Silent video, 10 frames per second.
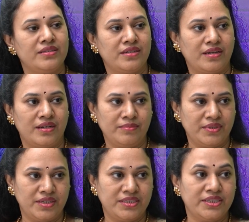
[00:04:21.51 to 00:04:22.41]
చాలా
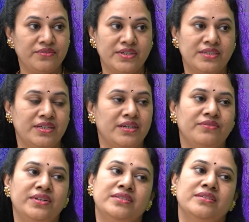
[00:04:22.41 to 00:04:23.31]
మంది చీఫ్ గెస్ట్గా
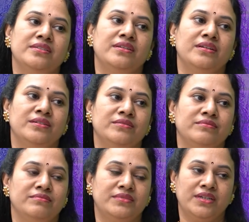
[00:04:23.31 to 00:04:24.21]
ఇన్వైట్ చేశారు నన్ను
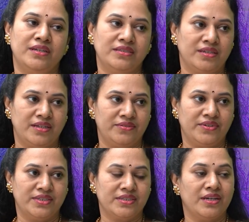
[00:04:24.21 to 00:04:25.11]
ఓకే చాలా చాలా
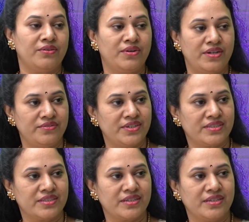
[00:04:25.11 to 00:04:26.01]
ఈవెంట్స్కి అవార్డు
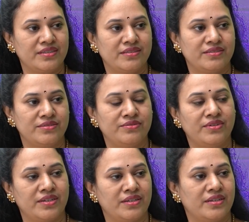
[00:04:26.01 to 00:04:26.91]
ఈవెంట్స్కి ఓకే
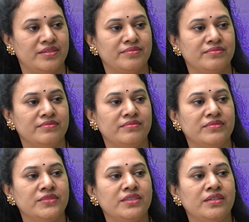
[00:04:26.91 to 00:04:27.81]
వాటికి
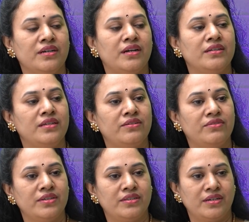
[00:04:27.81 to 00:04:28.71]
ఓకే ఆ
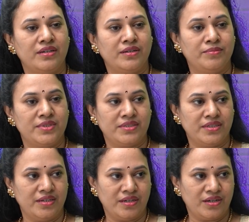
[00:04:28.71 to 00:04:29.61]
తర్వాత మిస్
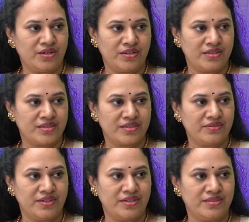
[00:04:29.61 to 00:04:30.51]
ఇండియా కాంటెస్ట్కి
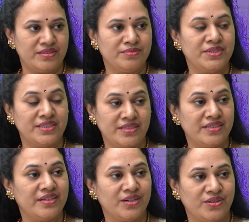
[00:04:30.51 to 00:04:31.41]
వెళ్ళడం మిస్సెస్
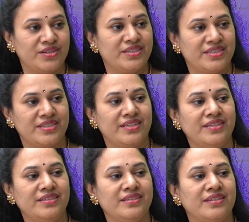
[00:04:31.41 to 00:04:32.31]
ఇండియా కాంటెస్ట్కి
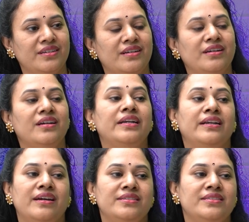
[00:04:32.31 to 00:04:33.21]
ఓకే
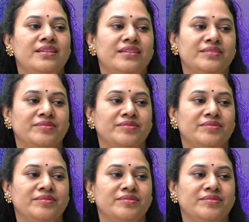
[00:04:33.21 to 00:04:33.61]
డాజిల్